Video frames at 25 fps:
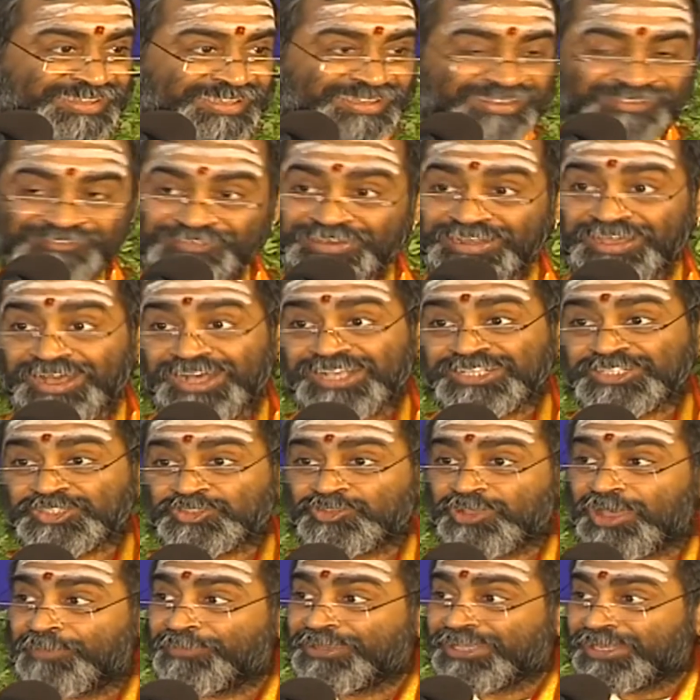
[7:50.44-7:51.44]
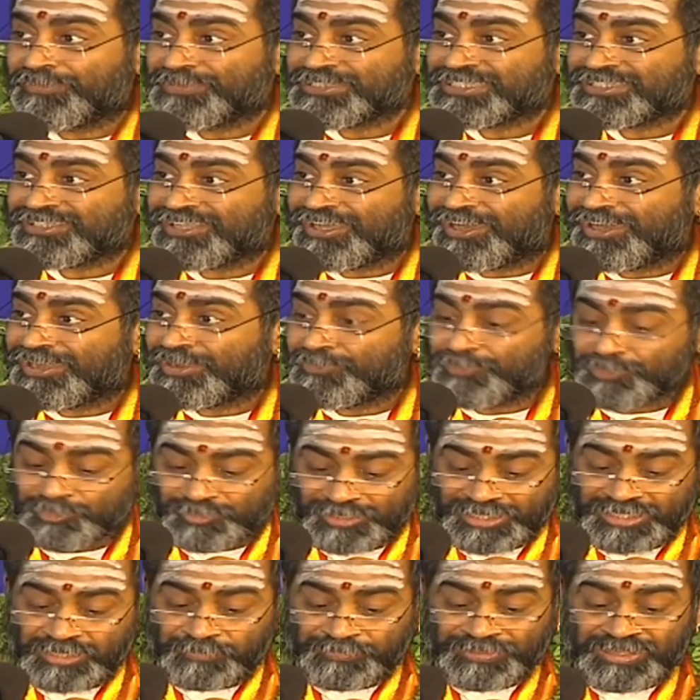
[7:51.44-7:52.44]
వరాహస్వామికి నమస్కారము
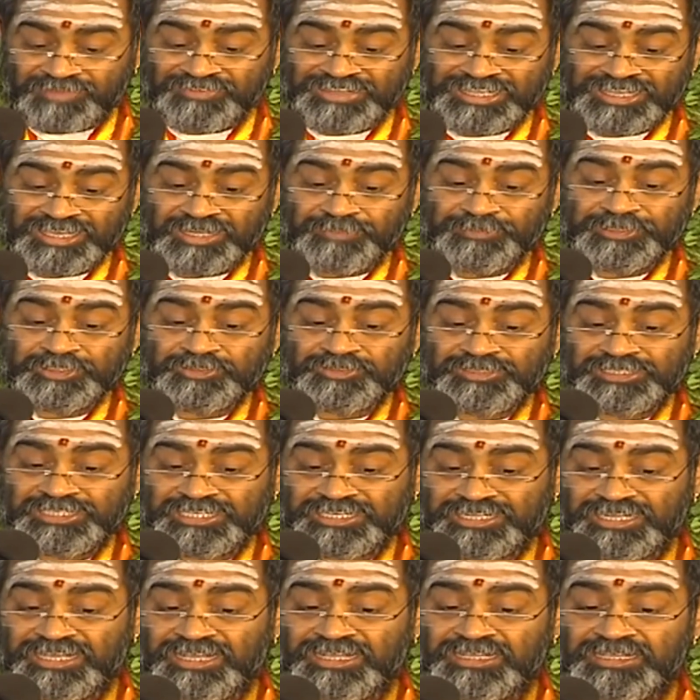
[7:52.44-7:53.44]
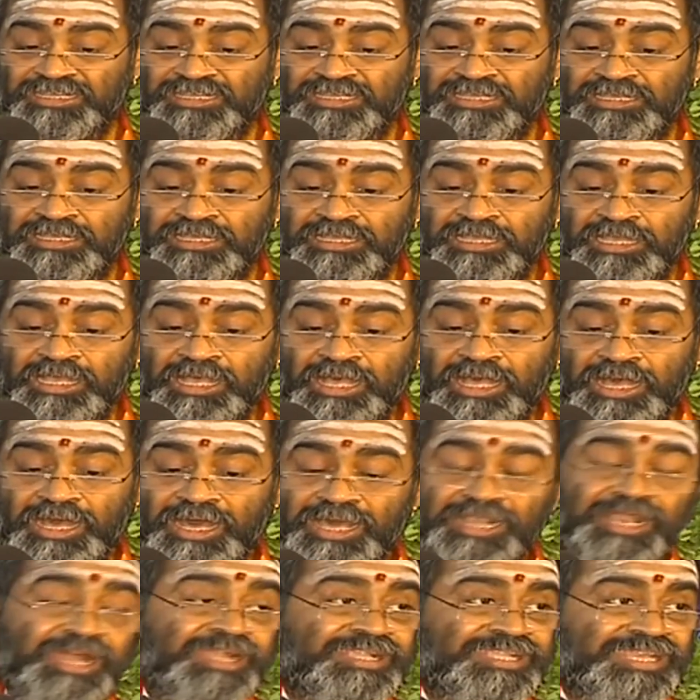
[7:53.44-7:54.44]
అనే భావం కనబడుతున్నది ఇక్కడ
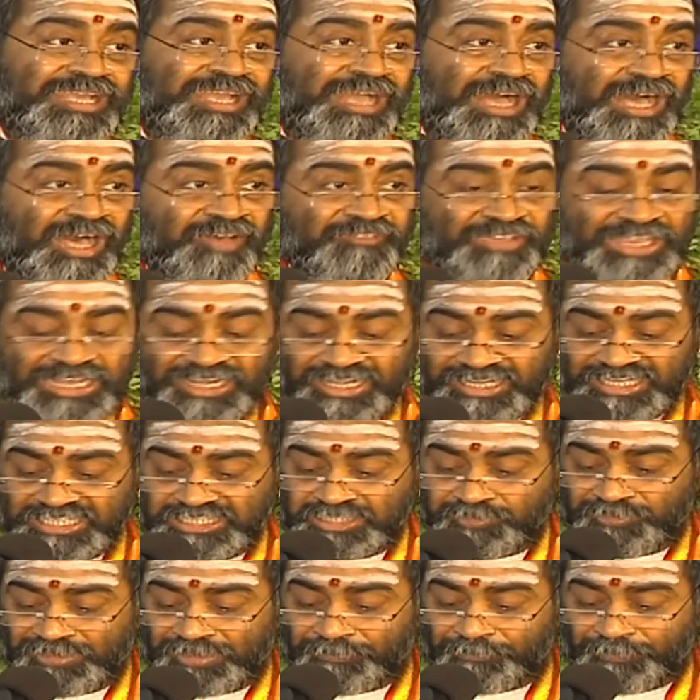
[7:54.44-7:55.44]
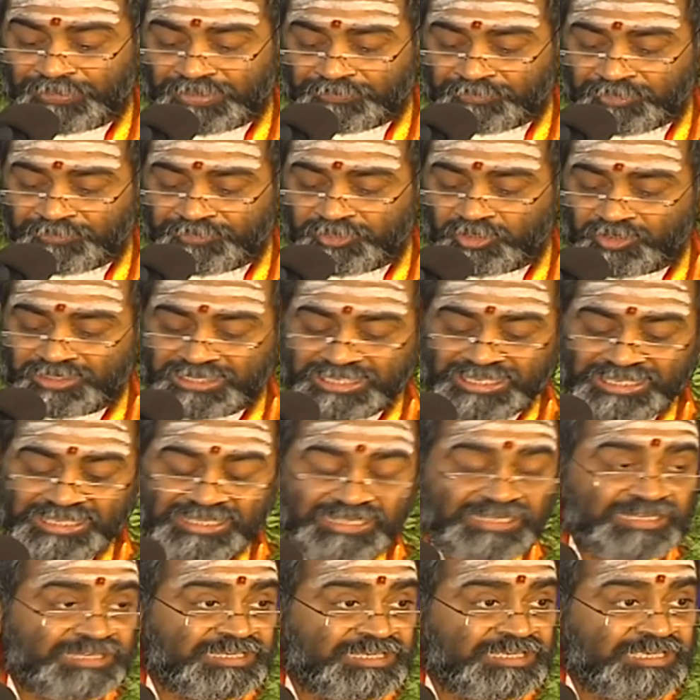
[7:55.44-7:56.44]
అలాంటి ఆ వెంకటేశ పరబ్రహ్మము యొక్క
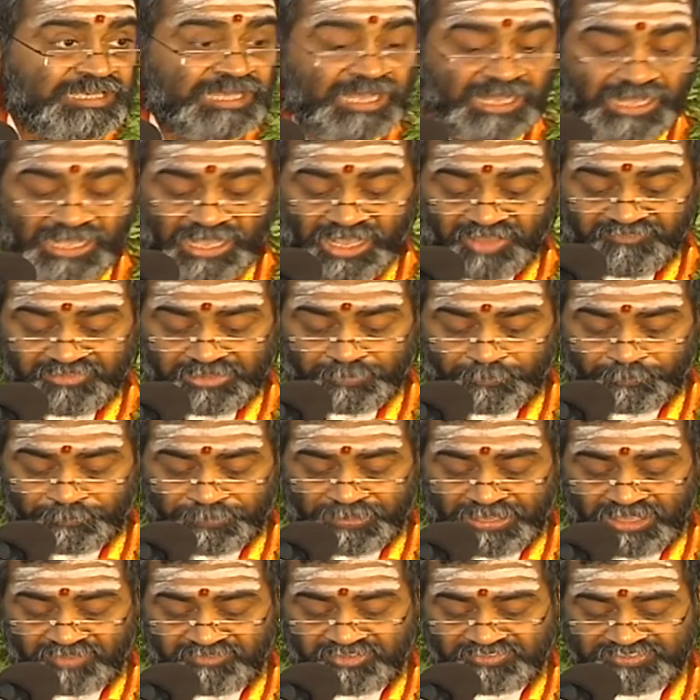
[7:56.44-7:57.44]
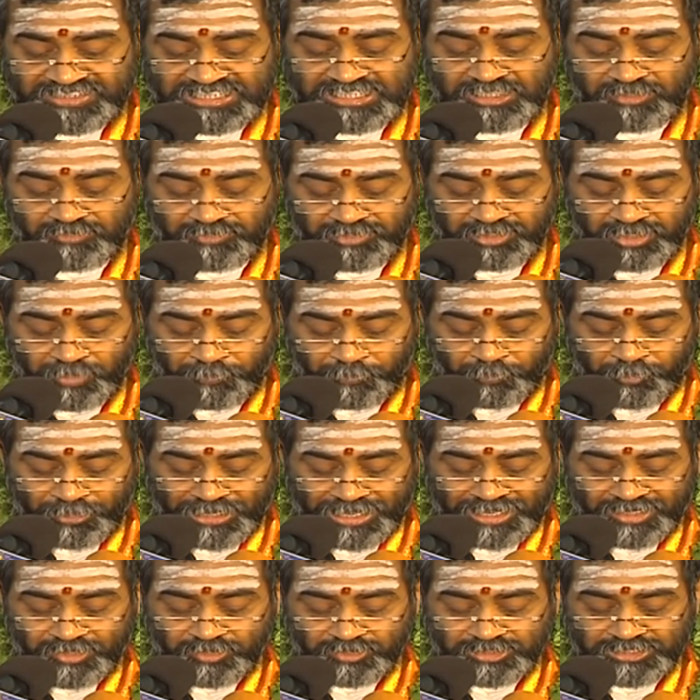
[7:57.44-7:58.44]
ఆవిర్భావ విషయం ఎప్పుడు
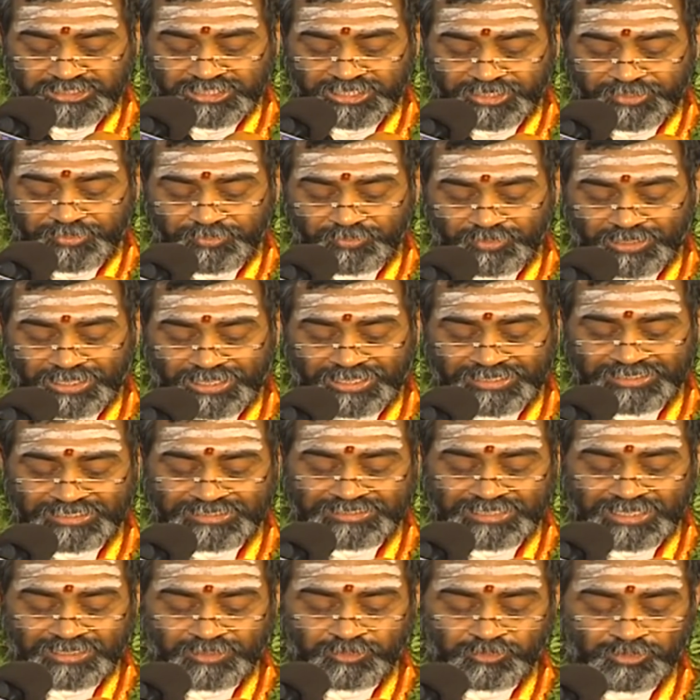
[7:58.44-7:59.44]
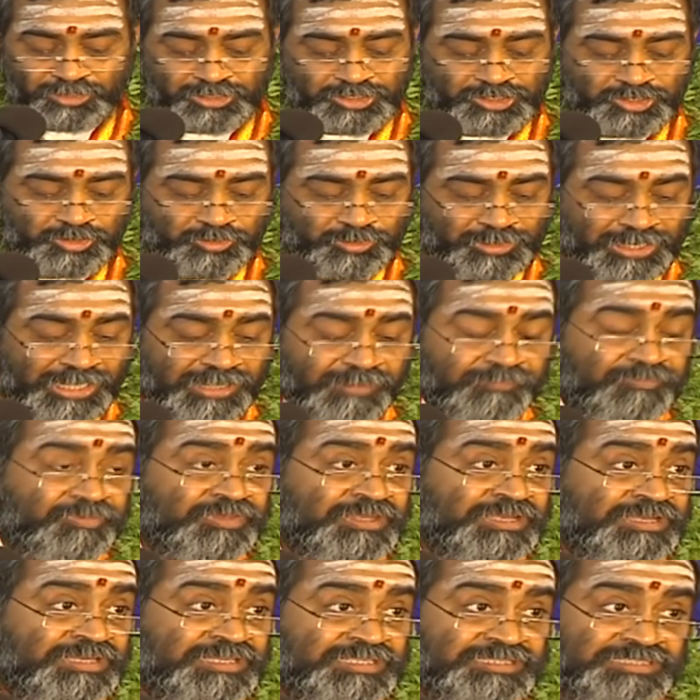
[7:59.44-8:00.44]
ఆయన వచ్చాడు అనే దాని గురించి కూడా
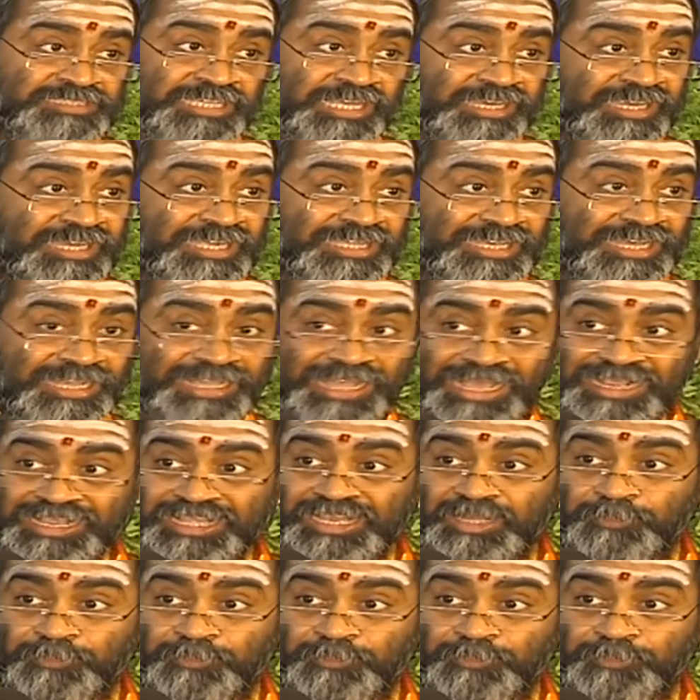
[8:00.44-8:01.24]
చక్కటి లెక్కని